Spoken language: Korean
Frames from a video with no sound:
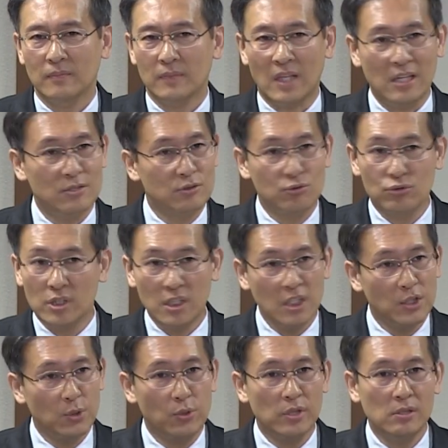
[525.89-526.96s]
단순히
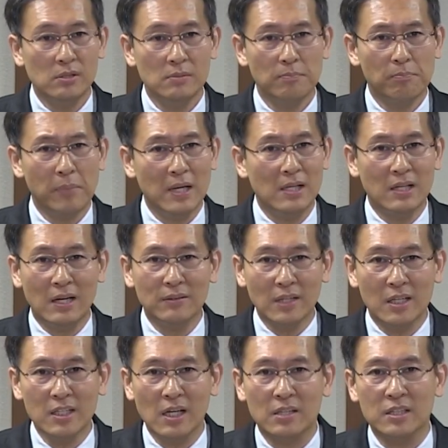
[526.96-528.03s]
일요일 빨간
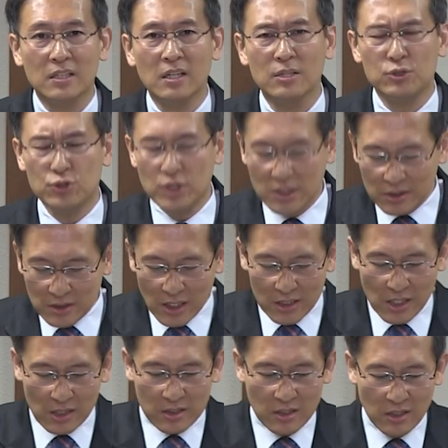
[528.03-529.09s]
날이 아니라 쉬는
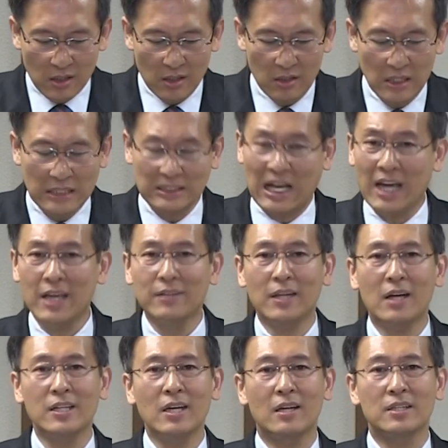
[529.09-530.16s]
날이 아니라 나의
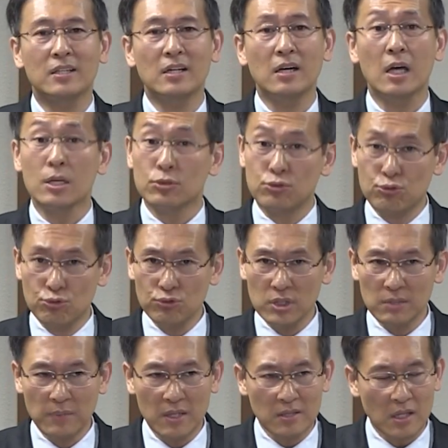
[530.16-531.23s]
날이 아니라
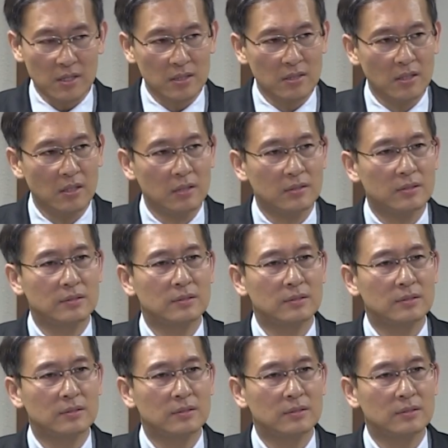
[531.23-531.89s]
주님의 날이다.